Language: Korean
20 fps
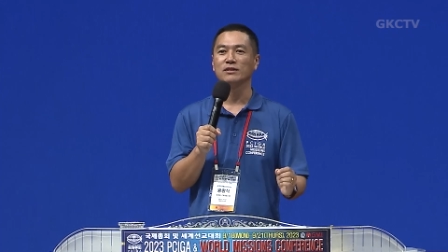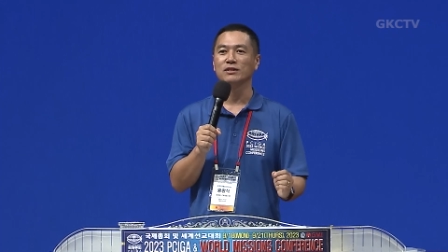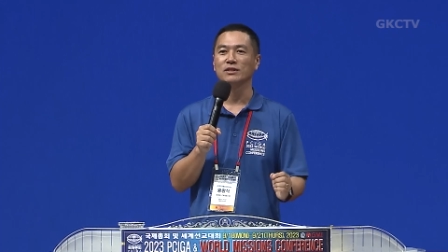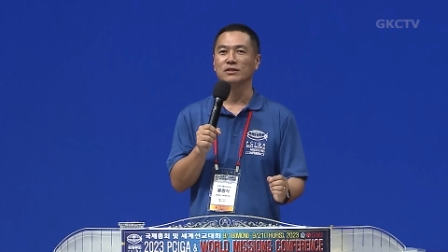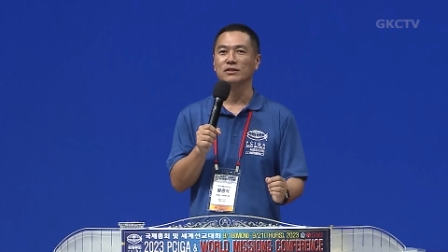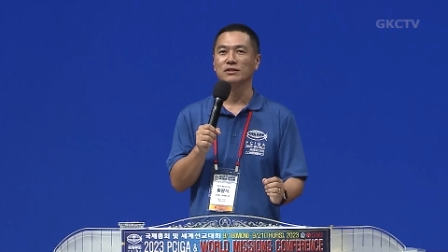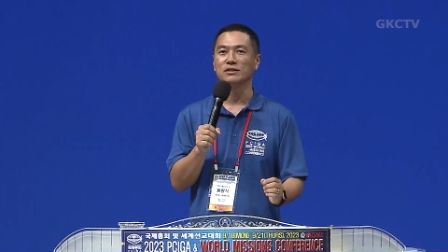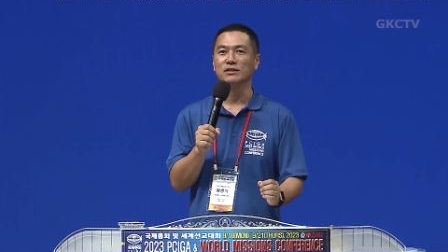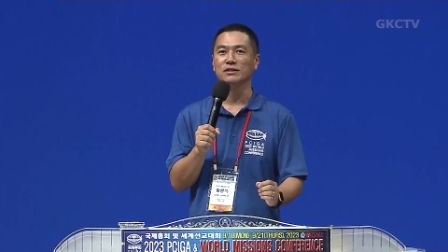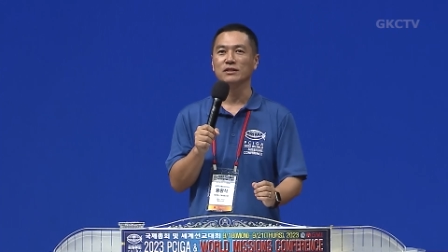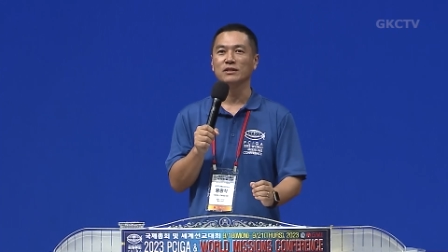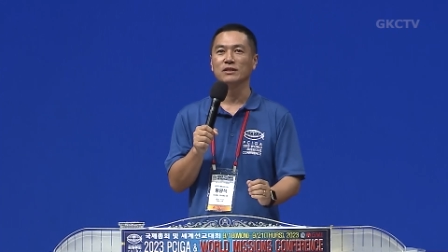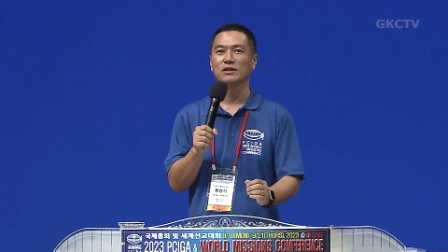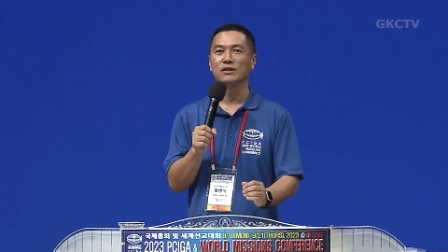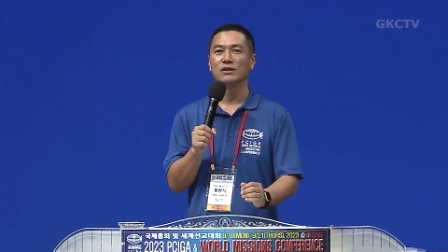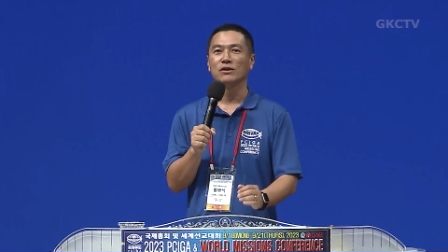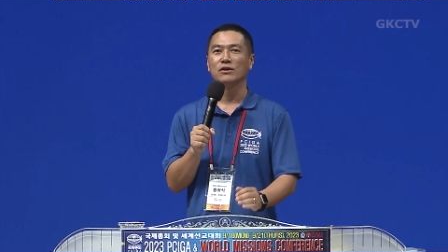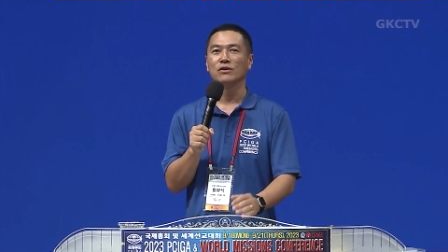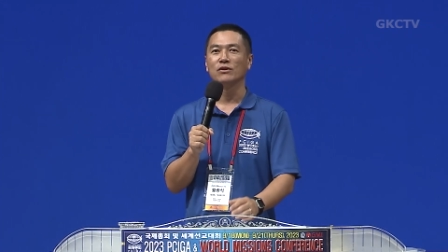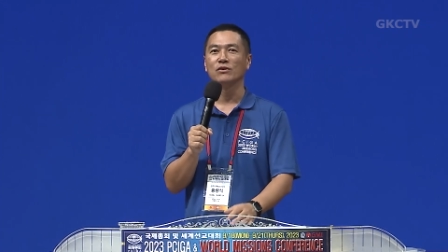긴지
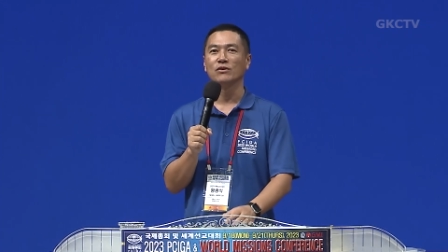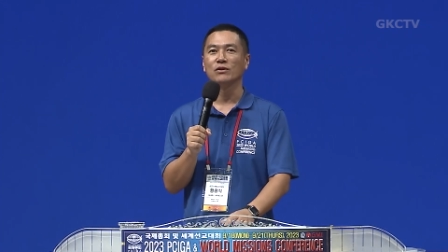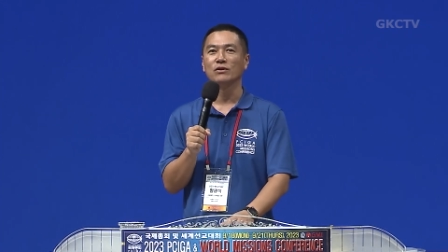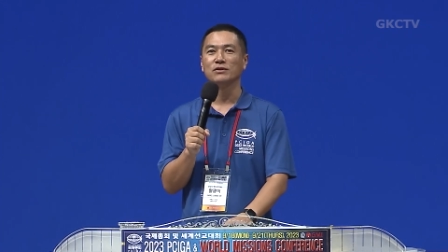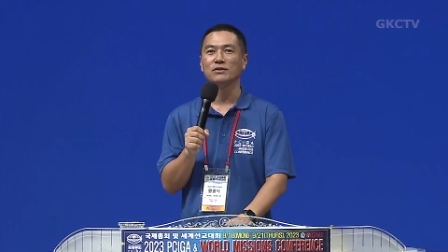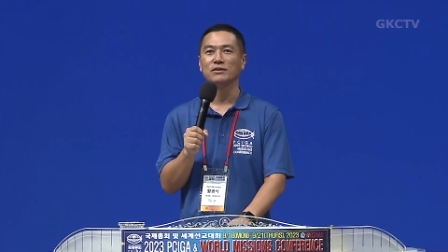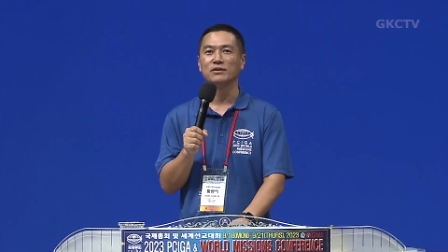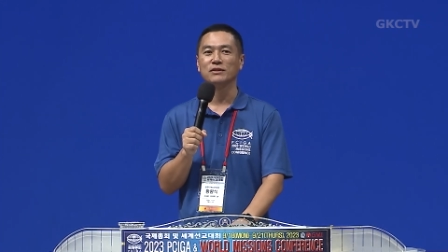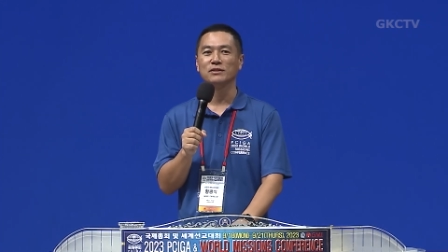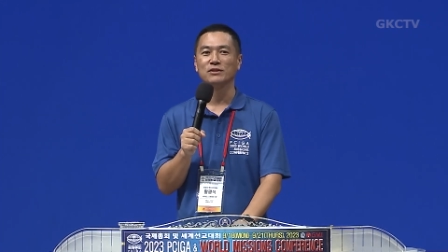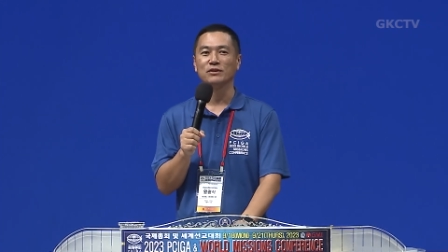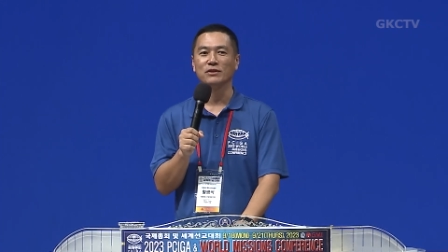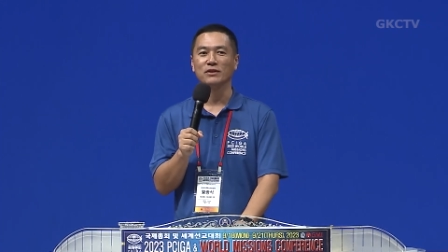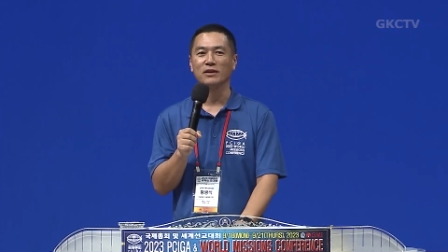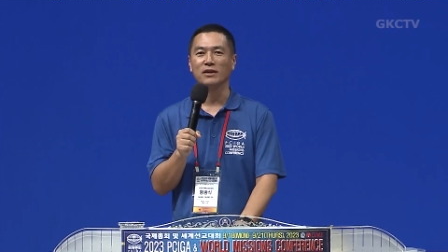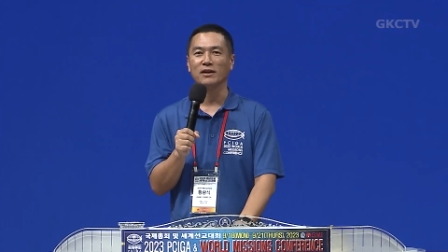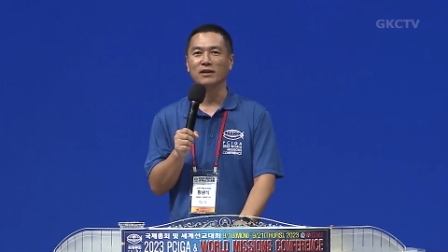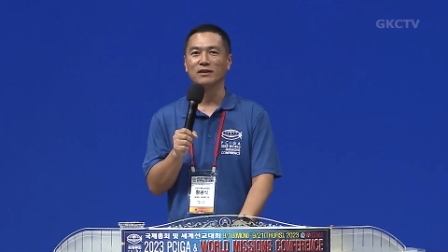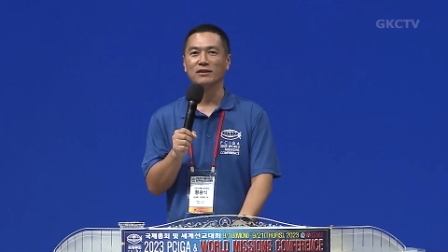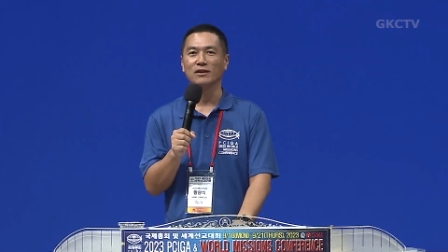이런 것들을
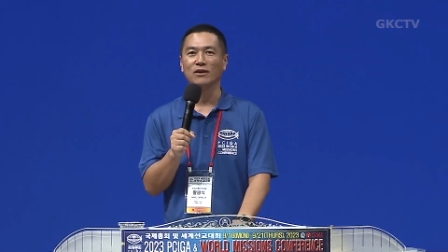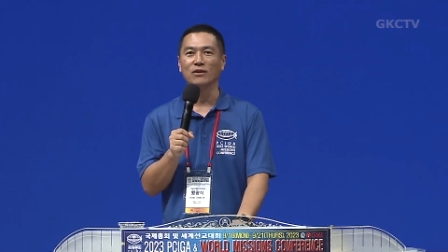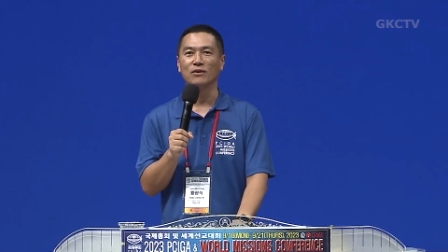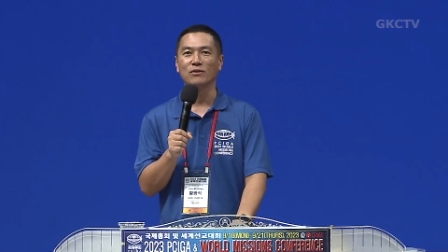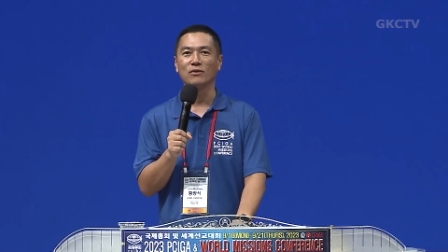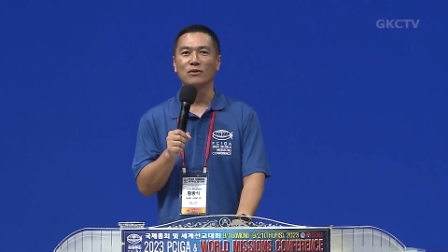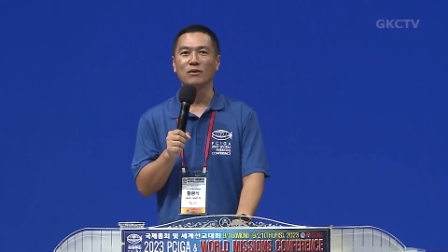저희가 어,